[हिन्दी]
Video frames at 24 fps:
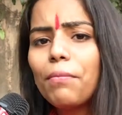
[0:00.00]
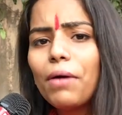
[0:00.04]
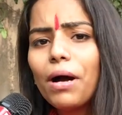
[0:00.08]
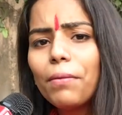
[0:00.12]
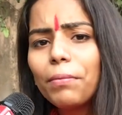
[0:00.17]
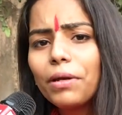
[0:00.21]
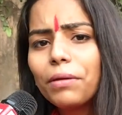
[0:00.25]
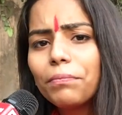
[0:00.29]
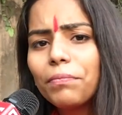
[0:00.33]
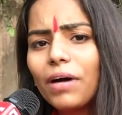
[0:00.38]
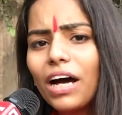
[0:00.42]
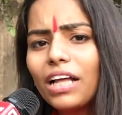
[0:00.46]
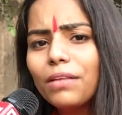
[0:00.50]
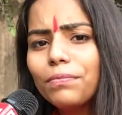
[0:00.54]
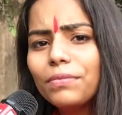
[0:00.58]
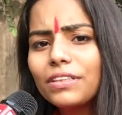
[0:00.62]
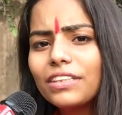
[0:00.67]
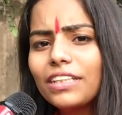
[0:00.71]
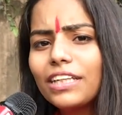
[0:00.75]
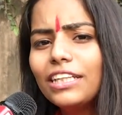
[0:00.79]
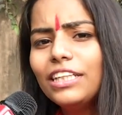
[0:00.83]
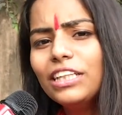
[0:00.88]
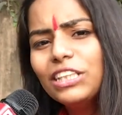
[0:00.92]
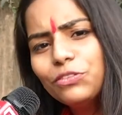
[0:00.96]
अब आप एक बात
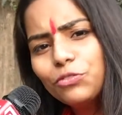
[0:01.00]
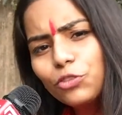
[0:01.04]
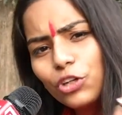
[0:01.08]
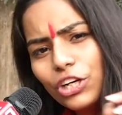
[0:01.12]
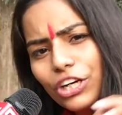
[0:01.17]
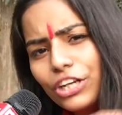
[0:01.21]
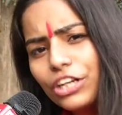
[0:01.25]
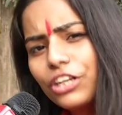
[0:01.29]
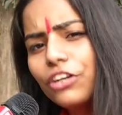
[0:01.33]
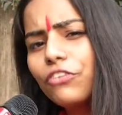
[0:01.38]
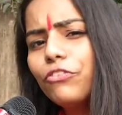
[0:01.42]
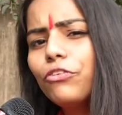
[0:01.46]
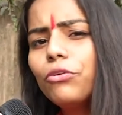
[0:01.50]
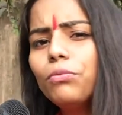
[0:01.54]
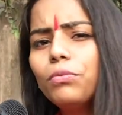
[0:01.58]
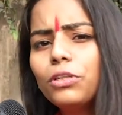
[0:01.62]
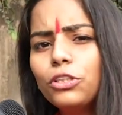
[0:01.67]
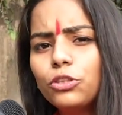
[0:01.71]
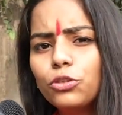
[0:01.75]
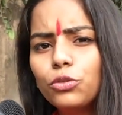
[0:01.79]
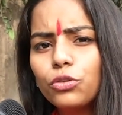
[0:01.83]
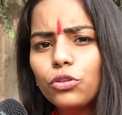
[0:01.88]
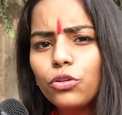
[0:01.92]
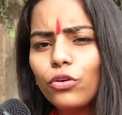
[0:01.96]
बताइए वो इंटरव्यू भी
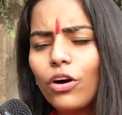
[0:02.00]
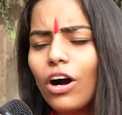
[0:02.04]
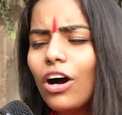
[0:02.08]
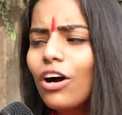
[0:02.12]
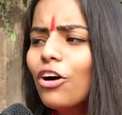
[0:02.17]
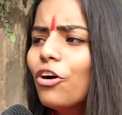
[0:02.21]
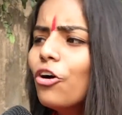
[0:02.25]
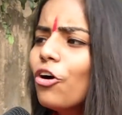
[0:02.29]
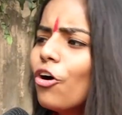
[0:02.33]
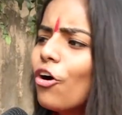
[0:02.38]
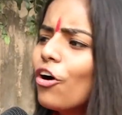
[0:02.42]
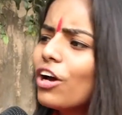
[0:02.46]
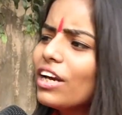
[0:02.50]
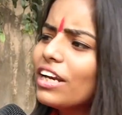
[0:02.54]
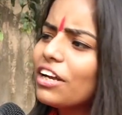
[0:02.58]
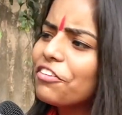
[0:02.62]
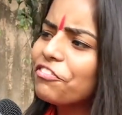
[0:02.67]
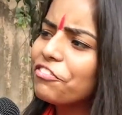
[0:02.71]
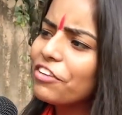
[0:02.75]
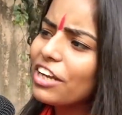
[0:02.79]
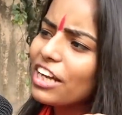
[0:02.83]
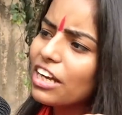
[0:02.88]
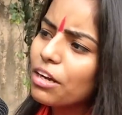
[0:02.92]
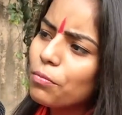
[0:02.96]
झूठ होगा और ये
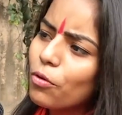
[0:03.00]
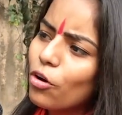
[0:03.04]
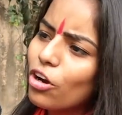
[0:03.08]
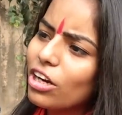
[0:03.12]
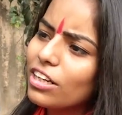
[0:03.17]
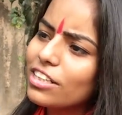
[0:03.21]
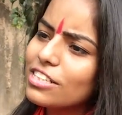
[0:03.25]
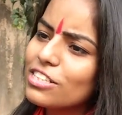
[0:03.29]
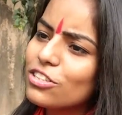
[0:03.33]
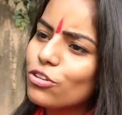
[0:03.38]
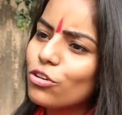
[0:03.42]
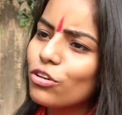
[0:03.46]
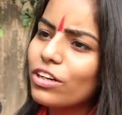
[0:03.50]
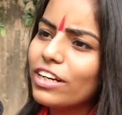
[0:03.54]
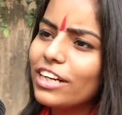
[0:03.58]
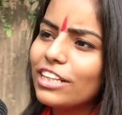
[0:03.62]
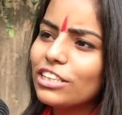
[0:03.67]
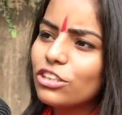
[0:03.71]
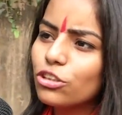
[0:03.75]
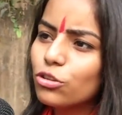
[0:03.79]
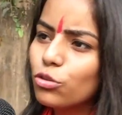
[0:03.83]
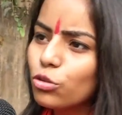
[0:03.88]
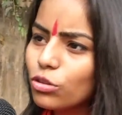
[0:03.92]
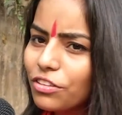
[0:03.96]
फेक बोल किसको रहे हैं
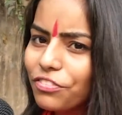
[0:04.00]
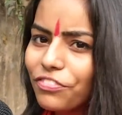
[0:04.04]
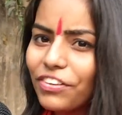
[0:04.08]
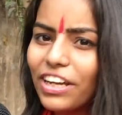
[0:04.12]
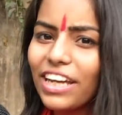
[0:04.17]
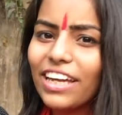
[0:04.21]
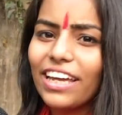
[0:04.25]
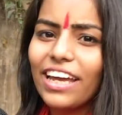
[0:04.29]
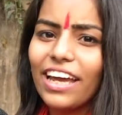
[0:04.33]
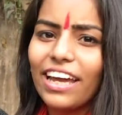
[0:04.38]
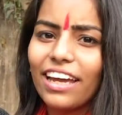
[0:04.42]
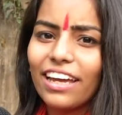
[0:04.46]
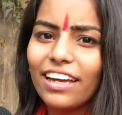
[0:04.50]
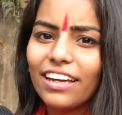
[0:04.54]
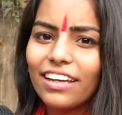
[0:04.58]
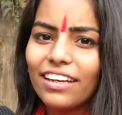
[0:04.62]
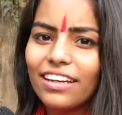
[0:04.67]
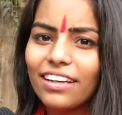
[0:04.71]
जो खुद फेक है